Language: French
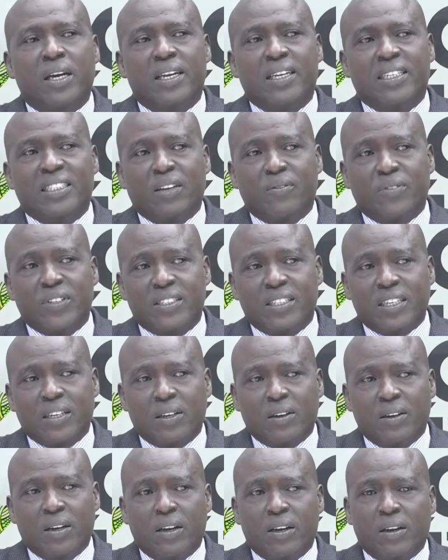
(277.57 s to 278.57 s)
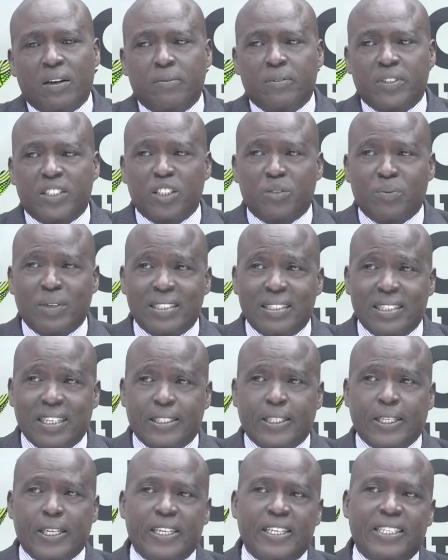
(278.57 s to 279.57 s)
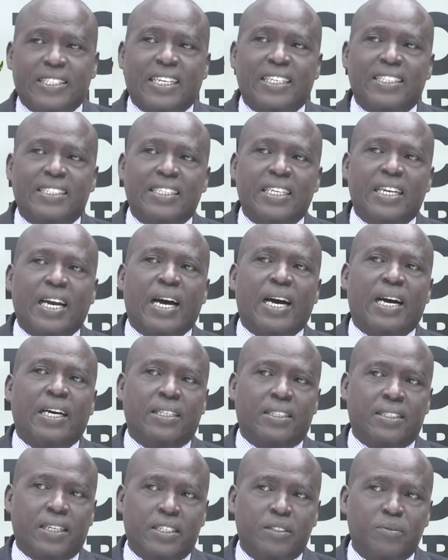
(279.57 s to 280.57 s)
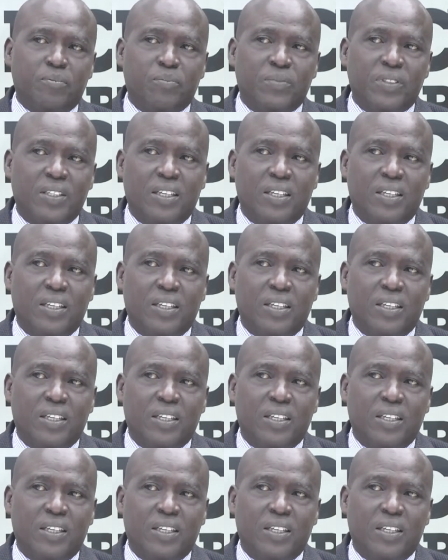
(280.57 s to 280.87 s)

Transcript: les euh, investissements directs étrangers entrants